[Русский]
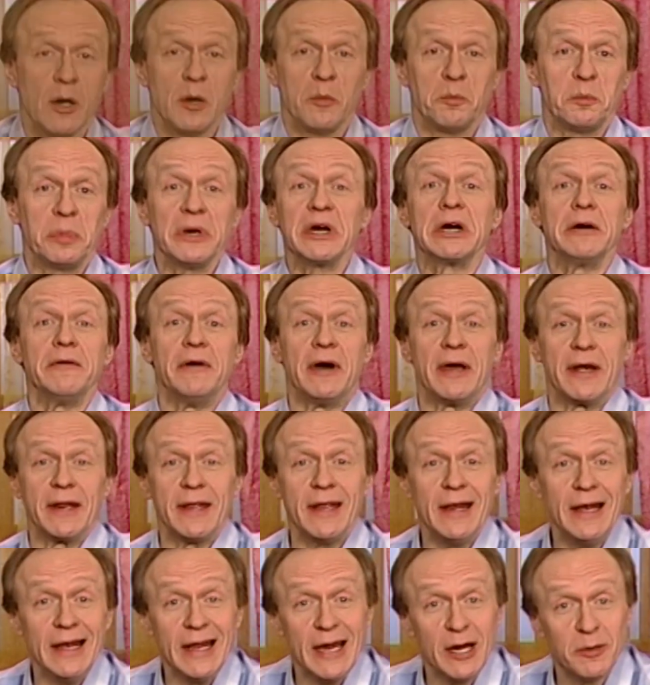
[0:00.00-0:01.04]

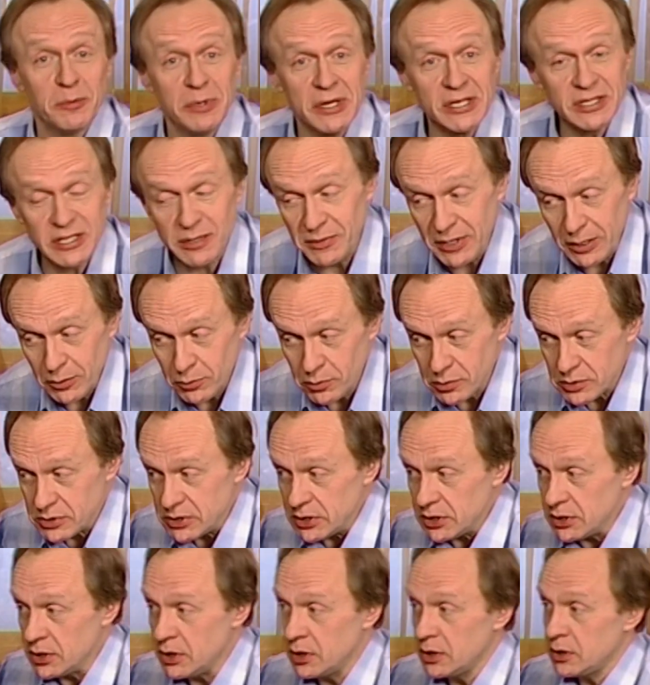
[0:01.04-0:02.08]
Поговорили об этом
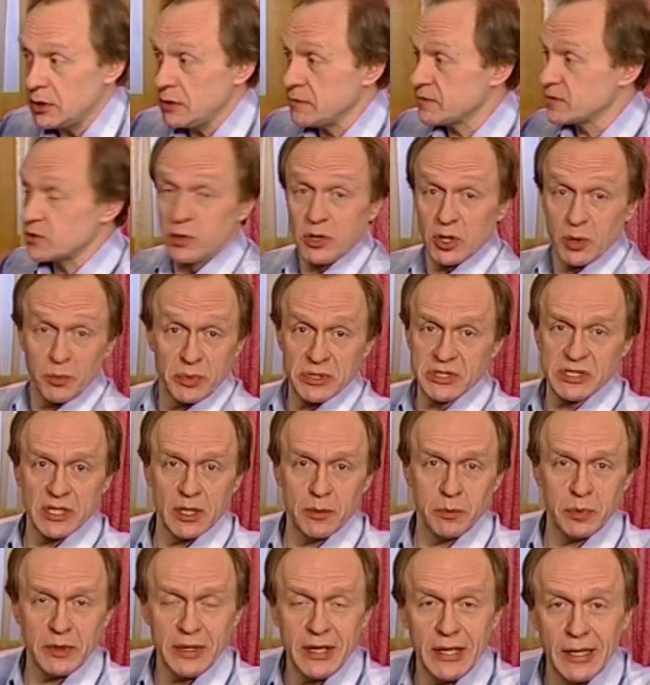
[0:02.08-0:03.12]
люди и вскоре бы
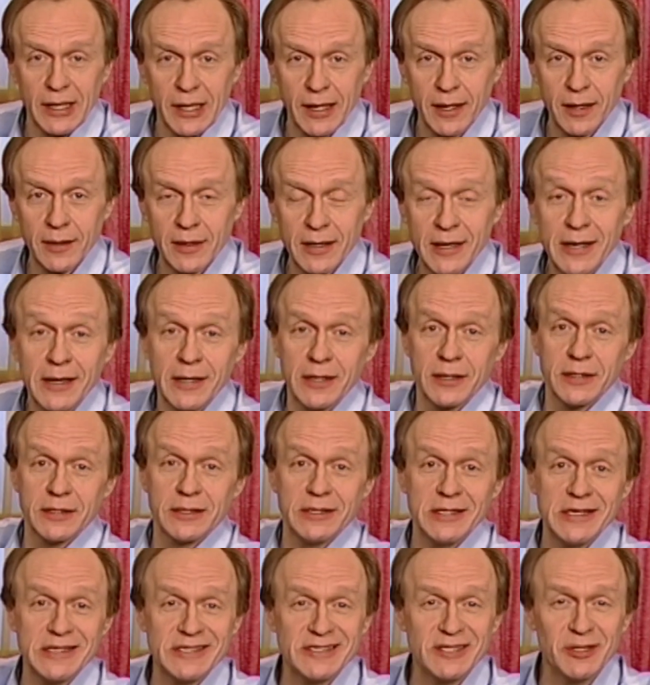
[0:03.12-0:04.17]
забыли,
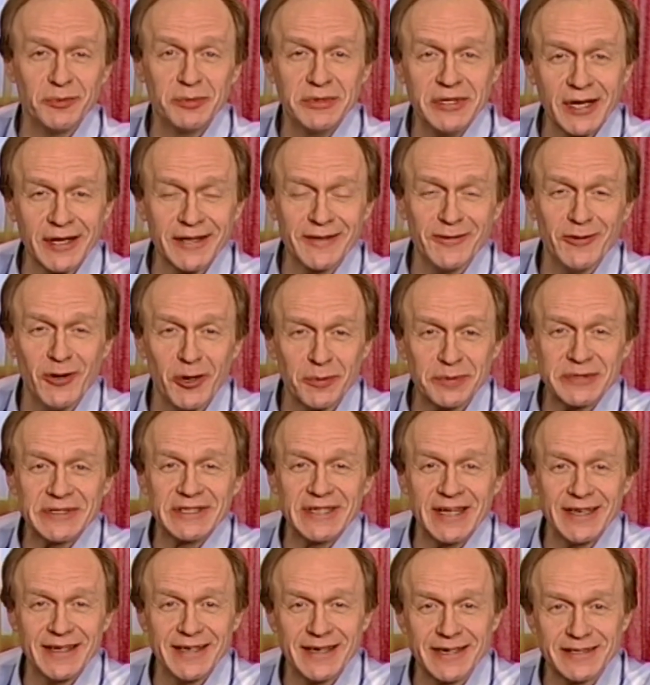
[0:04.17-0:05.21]
если бы не одно
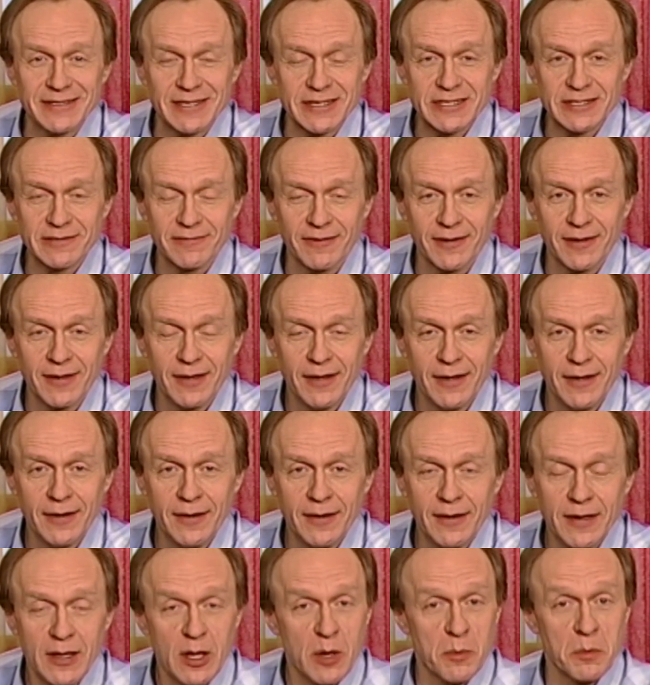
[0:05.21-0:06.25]
обстоятельство.
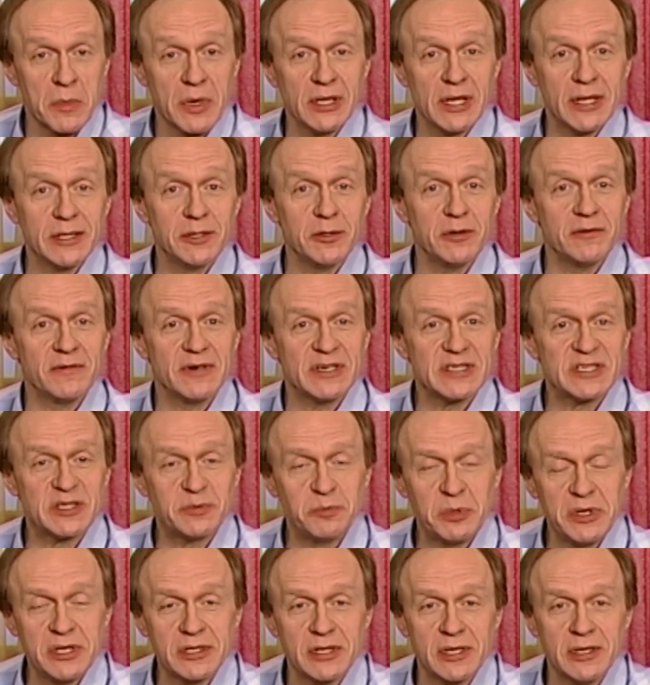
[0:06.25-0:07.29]
Молодой
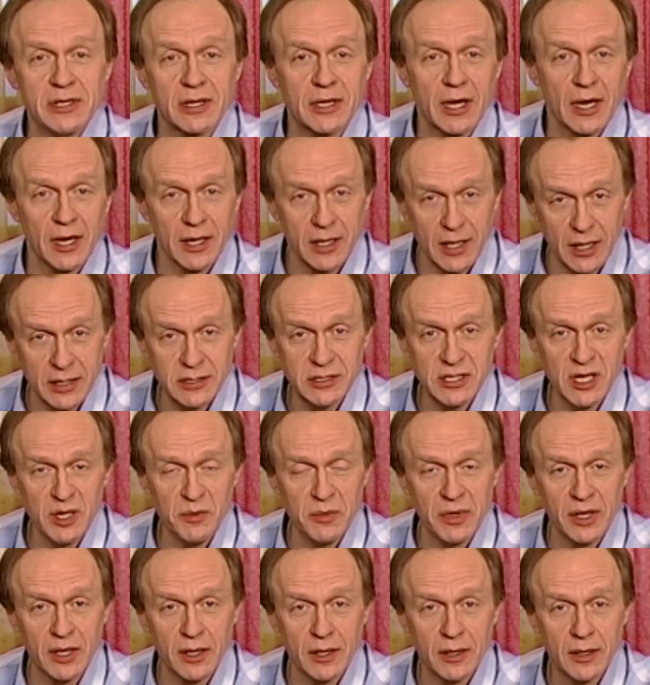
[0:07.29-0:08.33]
воспитанник
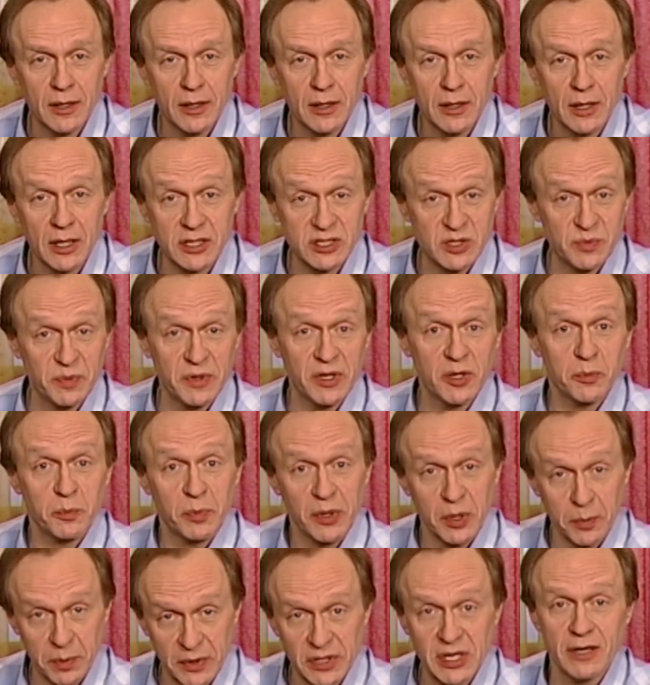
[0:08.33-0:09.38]
академии – а теперь
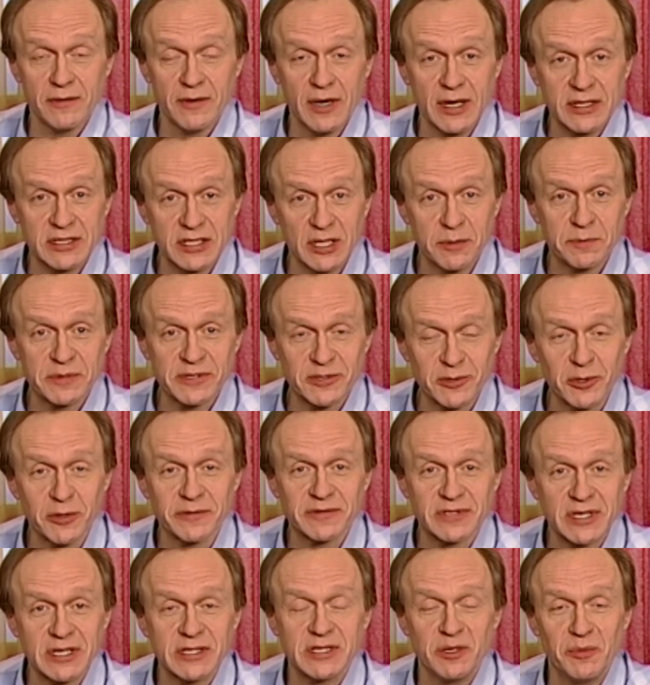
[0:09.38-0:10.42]
преподаватель
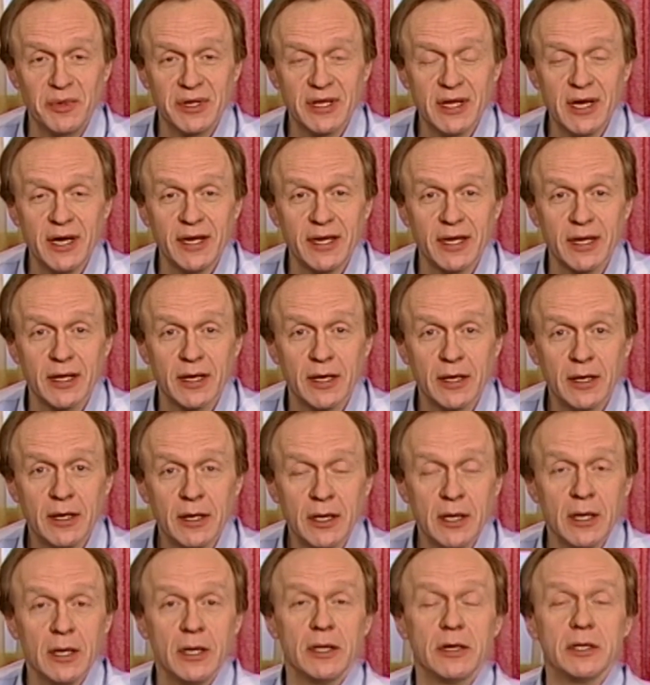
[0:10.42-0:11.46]
Псковской семинарии,
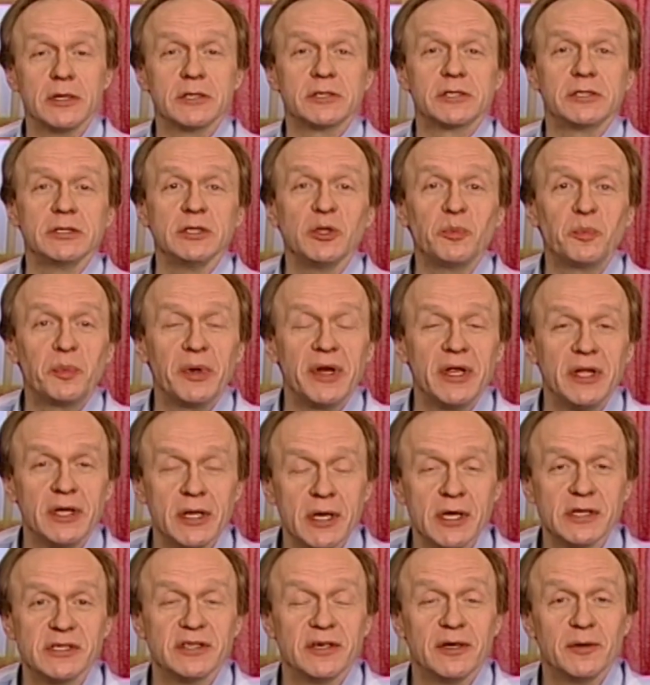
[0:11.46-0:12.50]
решил
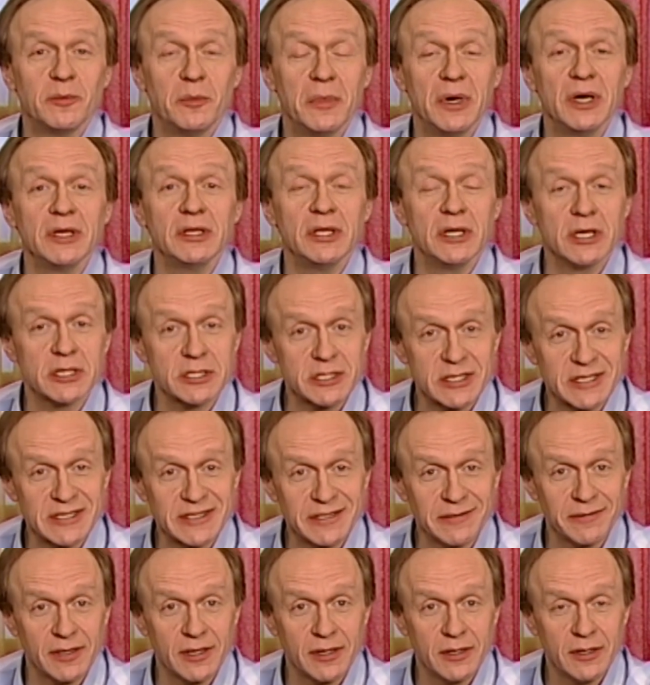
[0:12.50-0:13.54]
принять
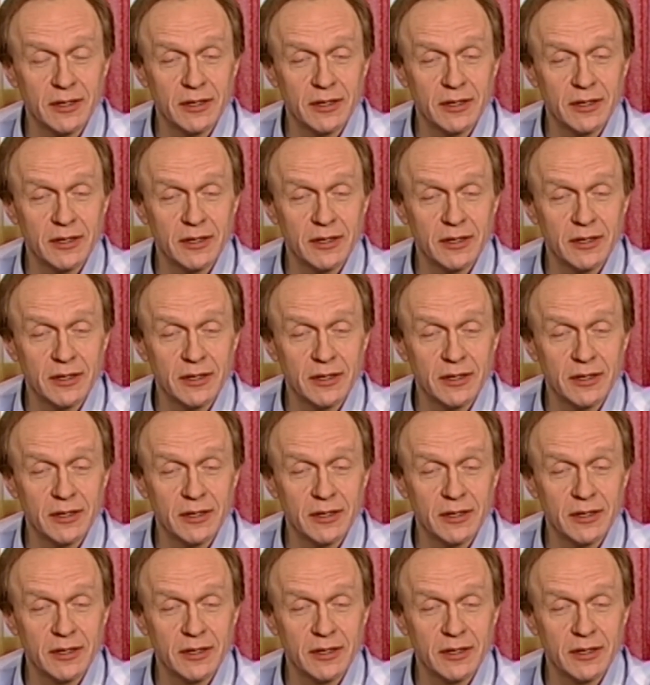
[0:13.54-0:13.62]
монашество.